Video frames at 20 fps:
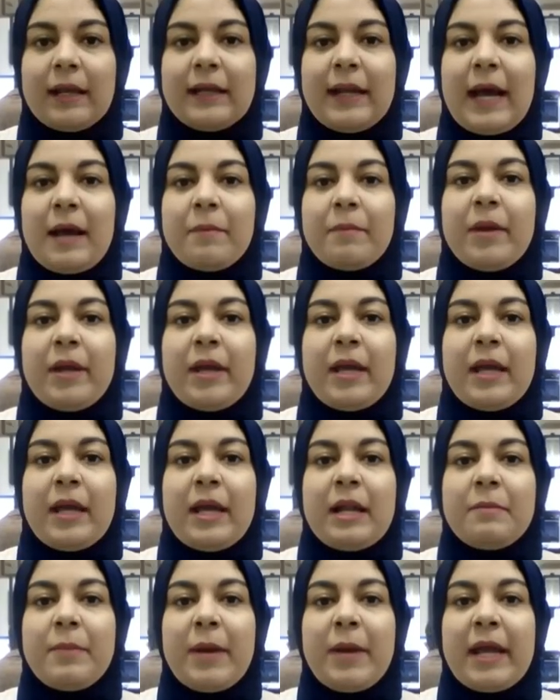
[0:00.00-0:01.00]
نعم
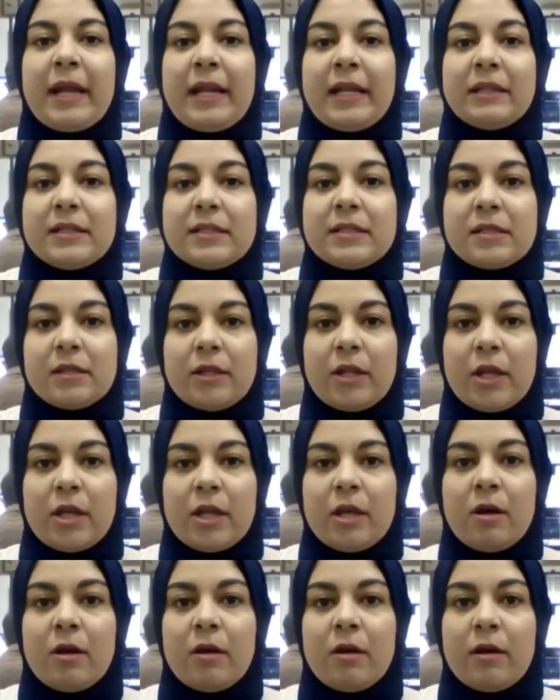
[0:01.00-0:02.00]
آه، البيانات
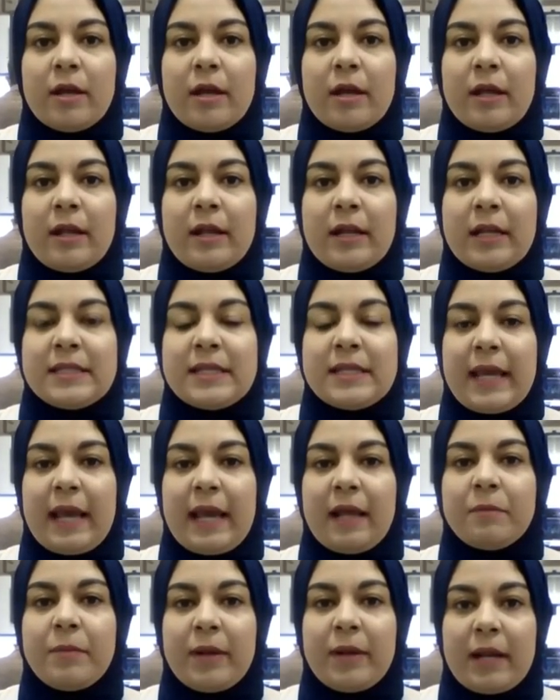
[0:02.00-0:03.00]
الصينية آه، التي
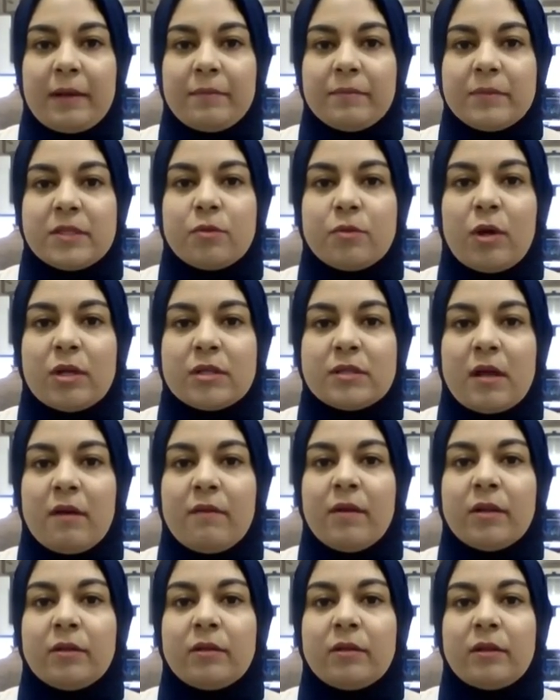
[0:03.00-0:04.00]
جاءت بالأمس
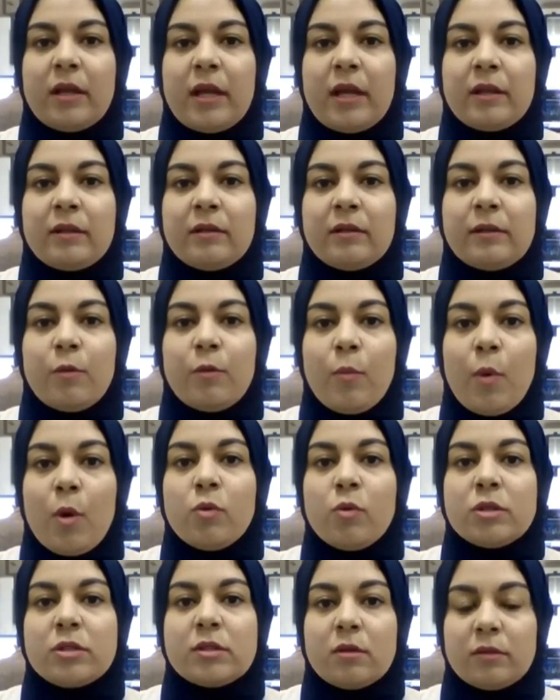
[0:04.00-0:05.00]
وأظهرت آه،
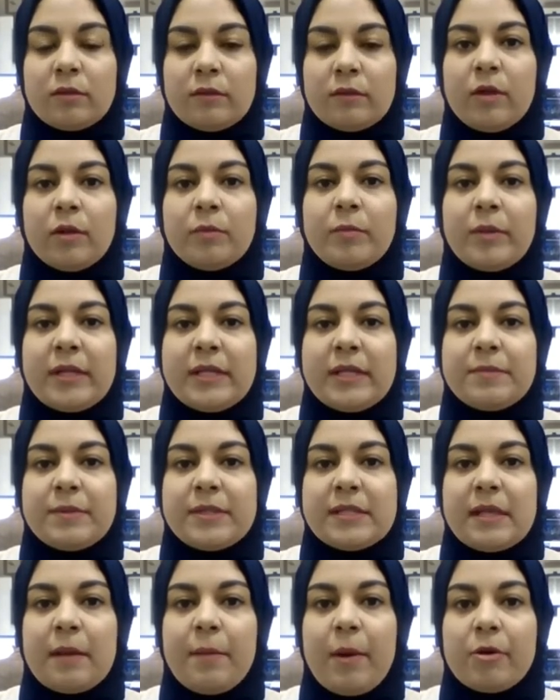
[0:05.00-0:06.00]
نمو الصادرات
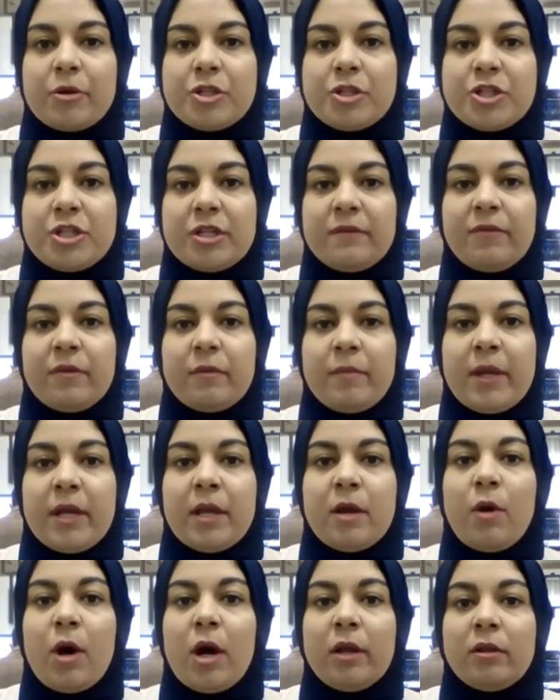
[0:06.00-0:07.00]
بنسبة
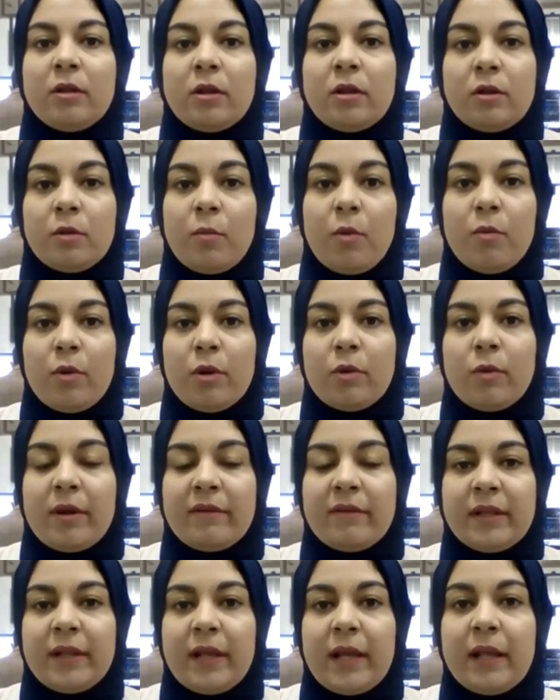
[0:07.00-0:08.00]
27% وأيضا نمو
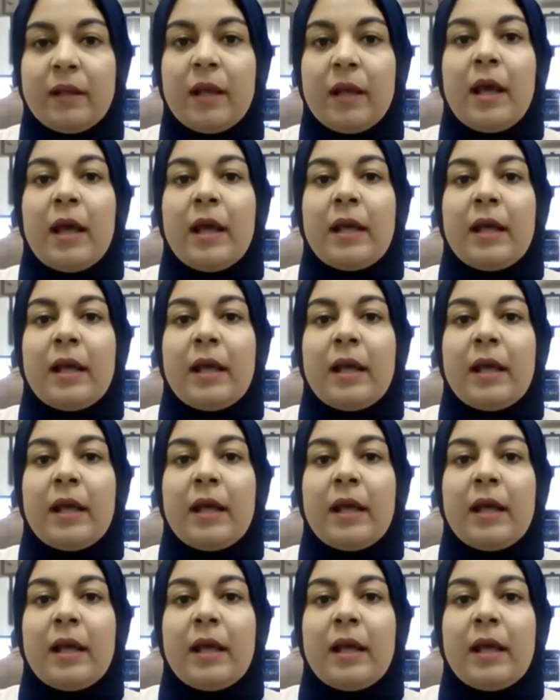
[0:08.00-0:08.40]
الواردات